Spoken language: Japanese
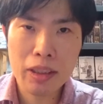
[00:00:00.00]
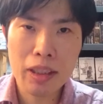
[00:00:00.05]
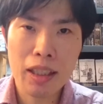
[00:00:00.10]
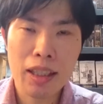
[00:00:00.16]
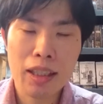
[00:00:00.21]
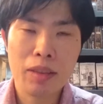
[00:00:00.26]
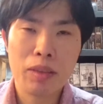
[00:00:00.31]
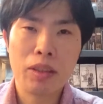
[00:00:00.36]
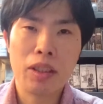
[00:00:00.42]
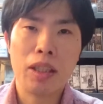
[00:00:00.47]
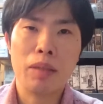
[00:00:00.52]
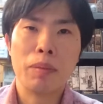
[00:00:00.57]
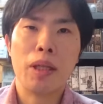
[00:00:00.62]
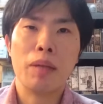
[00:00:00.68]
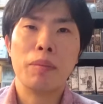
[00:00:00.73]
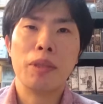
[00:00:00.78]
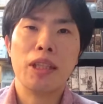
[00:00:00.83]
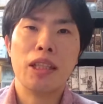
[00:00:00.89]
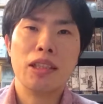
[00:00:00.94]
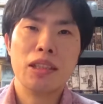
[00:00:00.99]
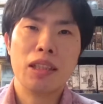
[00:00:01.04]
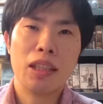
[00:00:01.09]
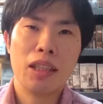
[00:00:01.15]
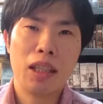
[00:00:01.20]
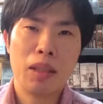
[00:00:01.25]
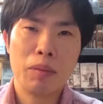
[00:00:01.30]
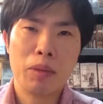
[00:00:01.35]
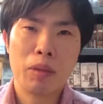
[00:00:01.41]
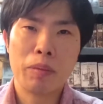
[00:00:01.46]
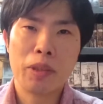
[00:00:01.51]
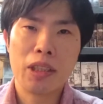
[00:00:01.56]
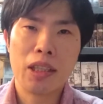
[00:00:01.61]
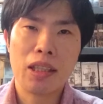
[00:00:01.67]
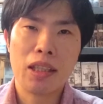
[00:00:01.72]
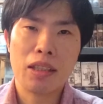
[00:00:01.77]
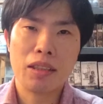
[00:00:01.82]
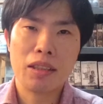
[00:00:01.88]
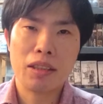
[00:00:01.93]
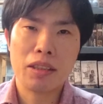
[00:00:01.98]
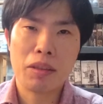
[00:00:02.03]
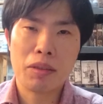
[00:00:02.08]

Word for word: カードゲームやミニチュアゲームのお店です。